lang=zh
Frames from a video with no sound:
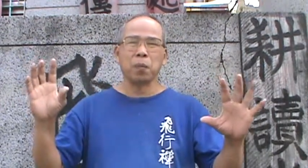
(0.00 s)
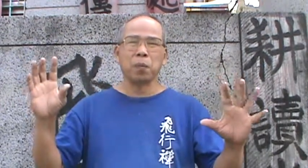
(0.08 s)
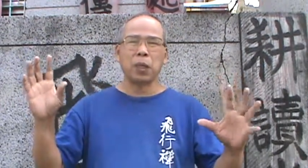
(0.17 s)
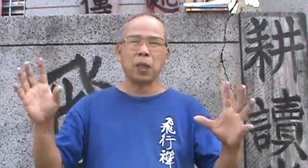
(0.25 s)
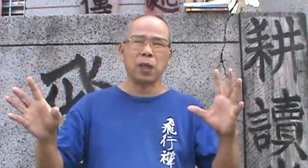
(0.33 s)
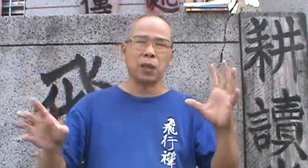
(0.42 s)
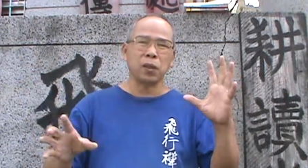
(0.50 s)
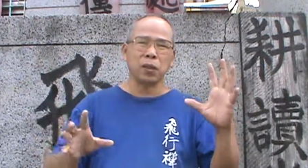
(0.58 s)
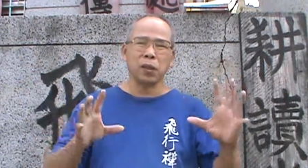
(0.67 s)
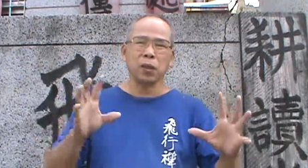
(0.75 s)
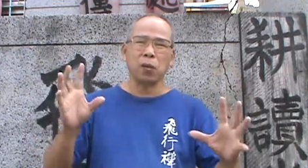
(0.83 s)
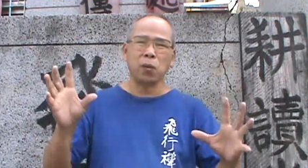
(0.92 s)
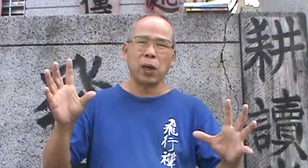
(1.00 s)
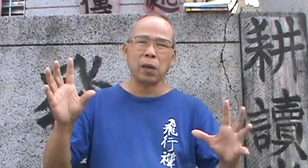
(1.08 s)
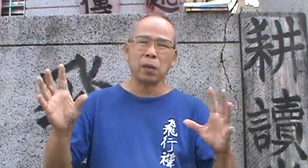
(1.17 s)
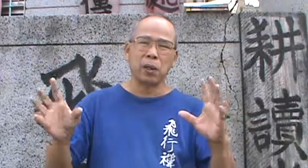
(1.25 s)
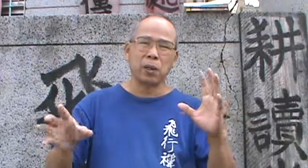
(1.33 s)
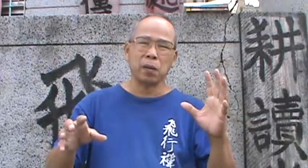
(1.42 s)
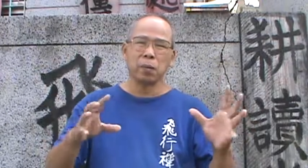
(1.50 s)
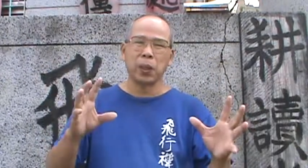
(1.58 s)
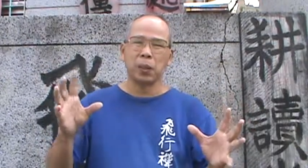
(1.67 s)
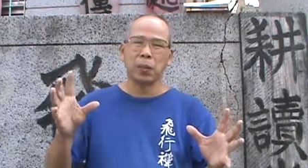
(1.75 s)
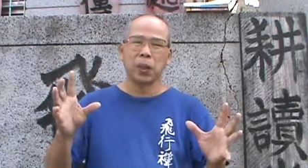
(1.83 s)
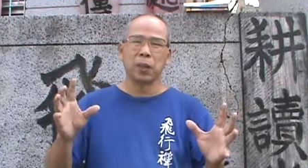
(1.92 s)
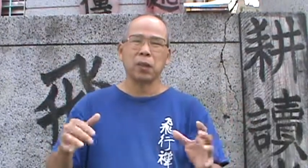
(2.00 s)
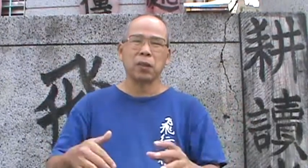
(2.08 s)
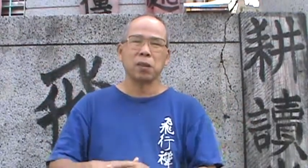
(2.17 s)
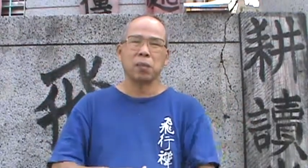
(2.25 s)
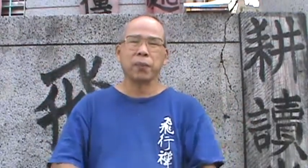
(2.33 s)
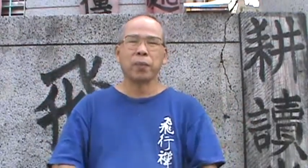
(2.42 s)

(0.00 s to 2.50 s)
把它神化或者是美化到什么？